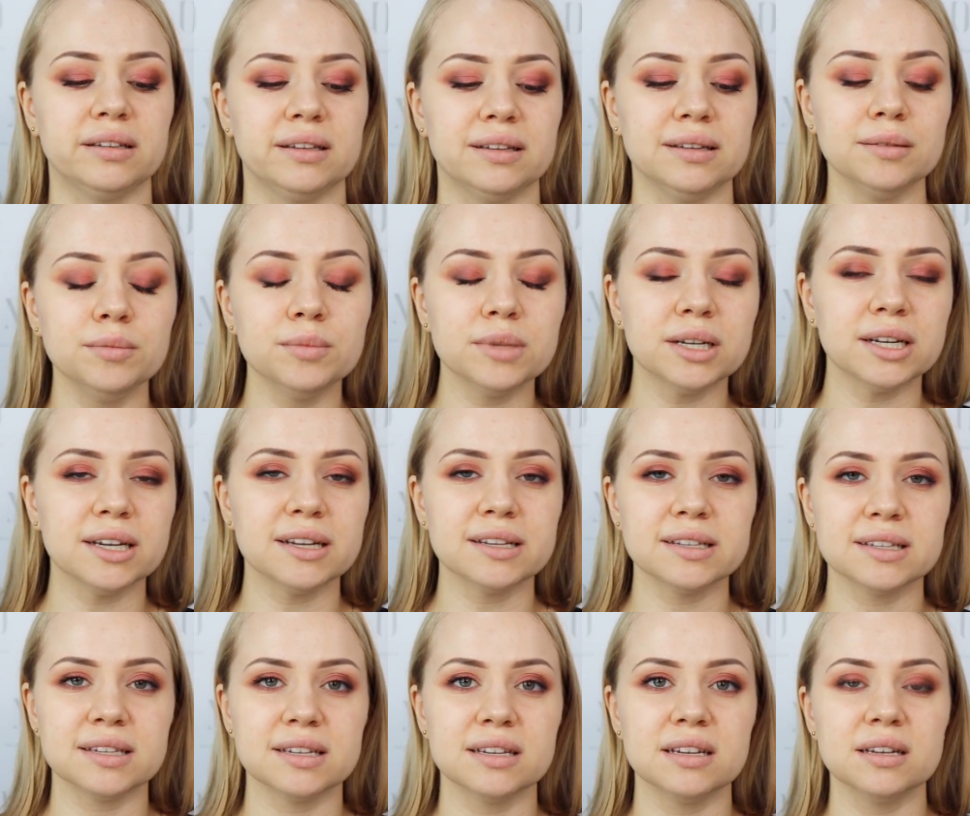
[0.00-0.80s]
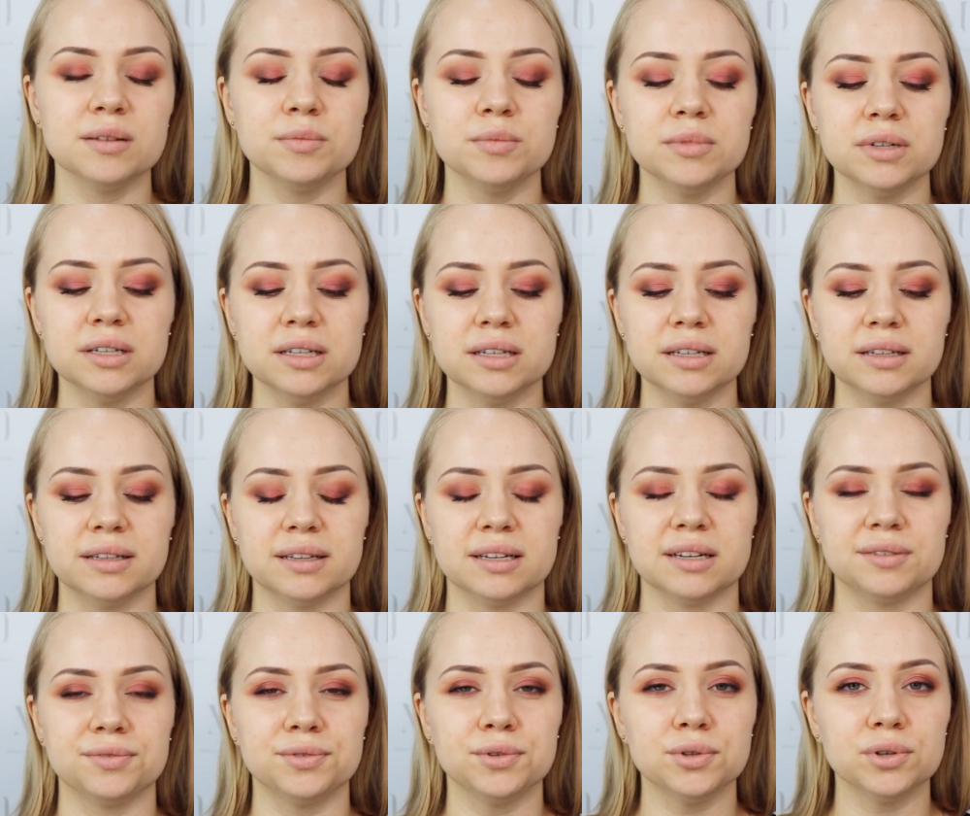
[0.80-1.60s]
Tym razem
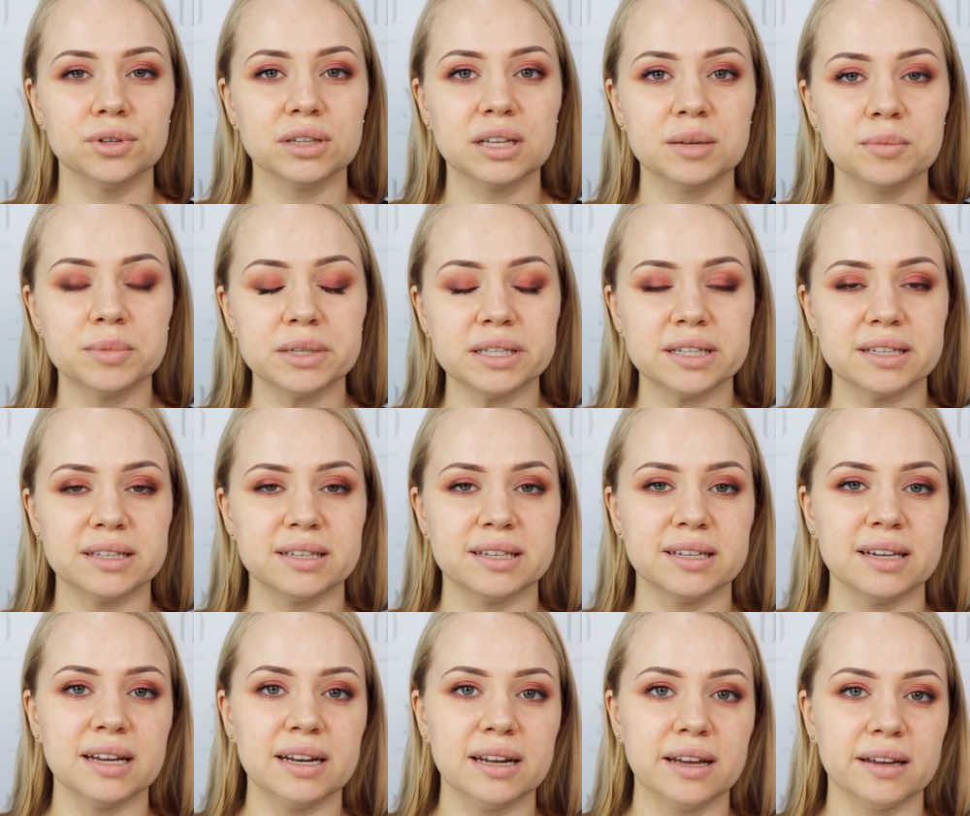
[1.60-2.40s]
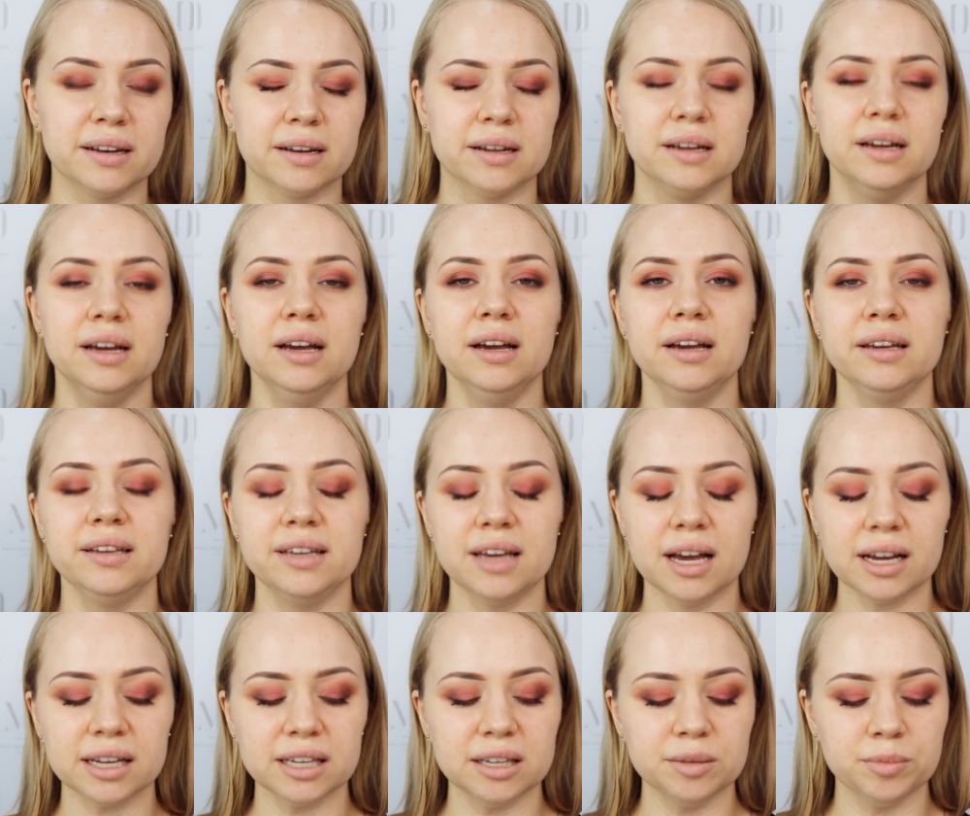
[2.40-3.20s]
trafiło na bestseller,
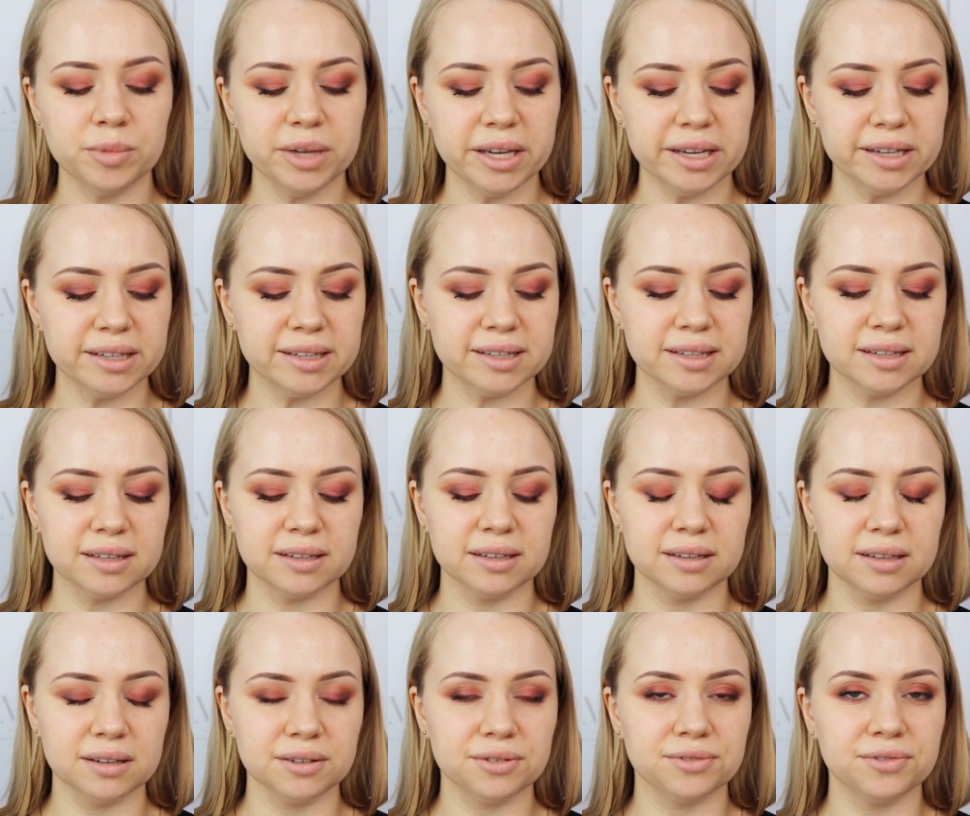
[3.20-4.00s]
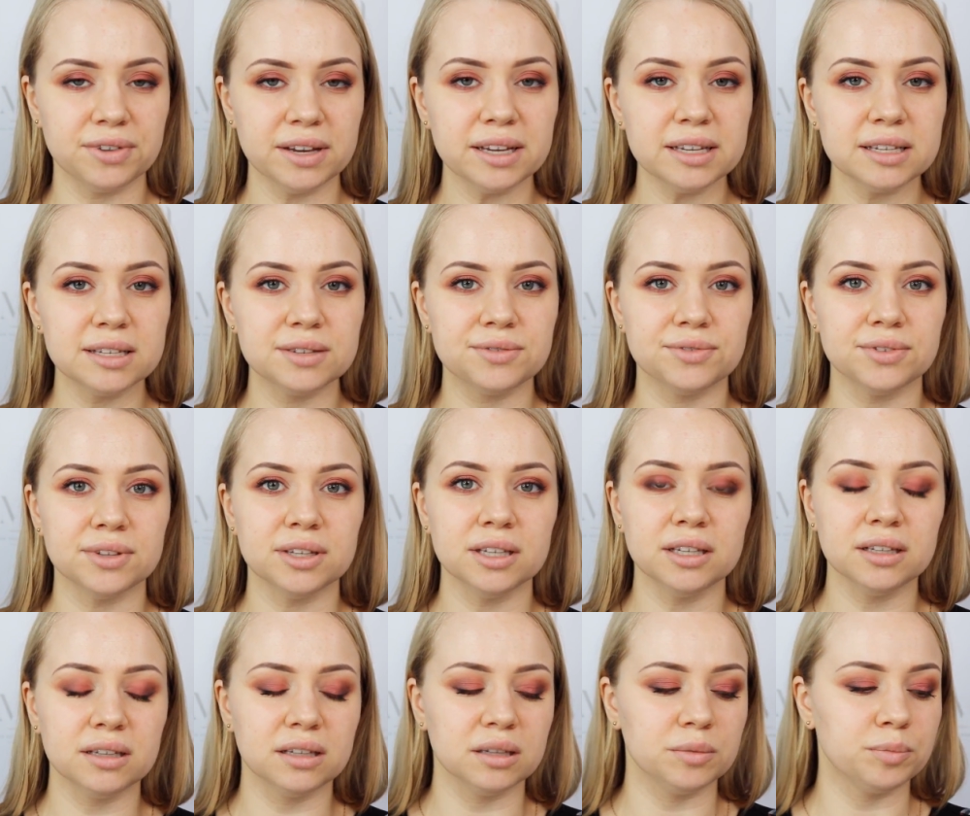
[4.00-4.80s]
jakim jest Face
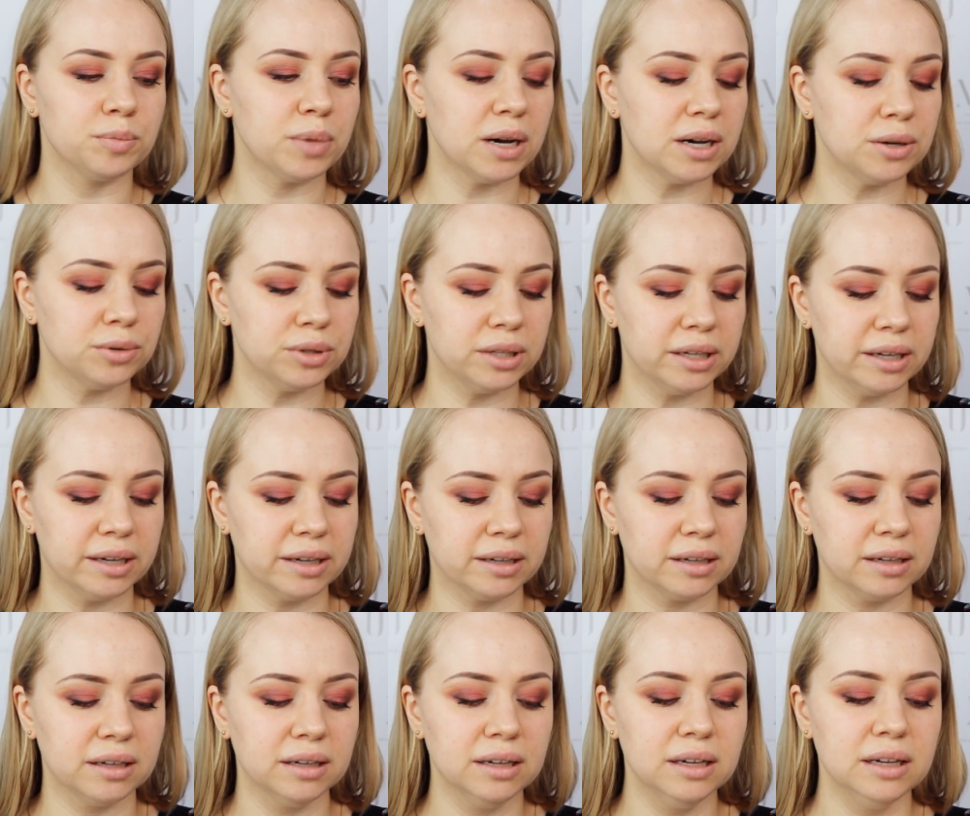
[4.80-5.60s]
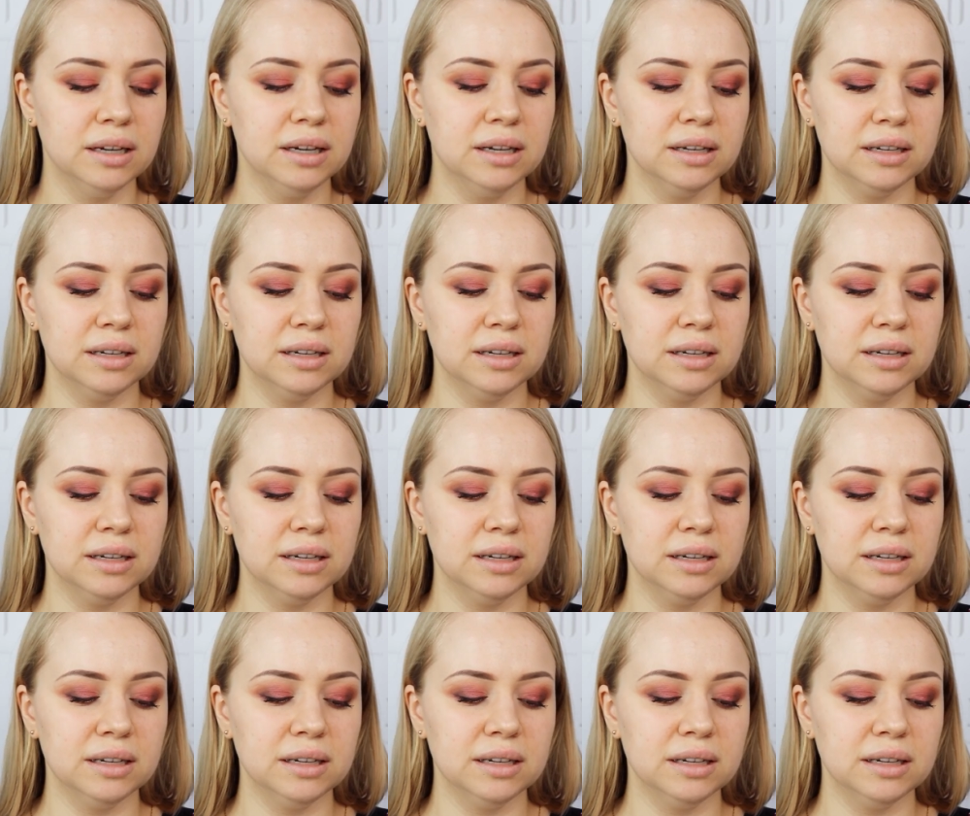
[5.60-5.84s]
Finity Powder.